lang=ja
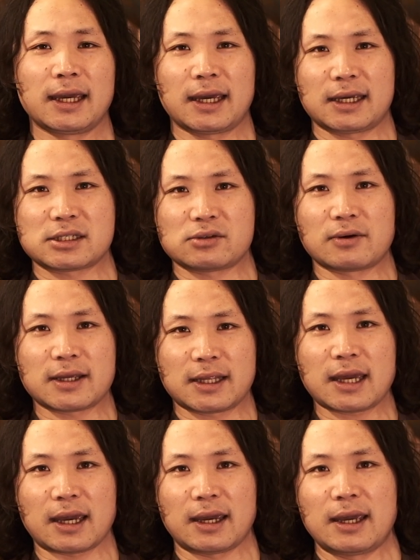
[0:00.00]
えー、それ
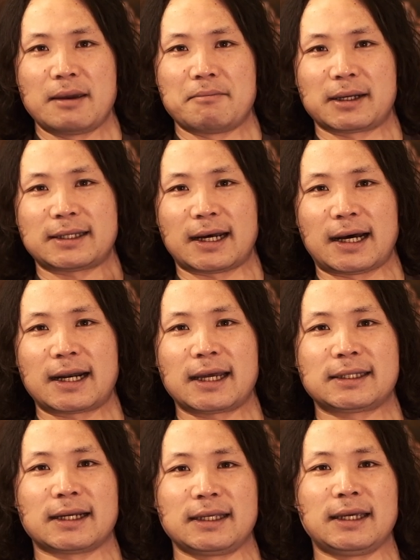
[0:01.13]
でまた新
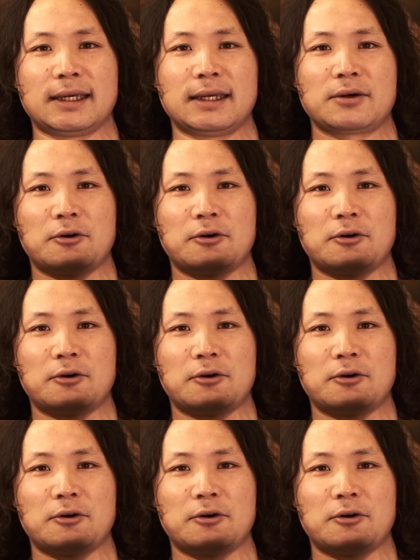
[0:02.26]
たに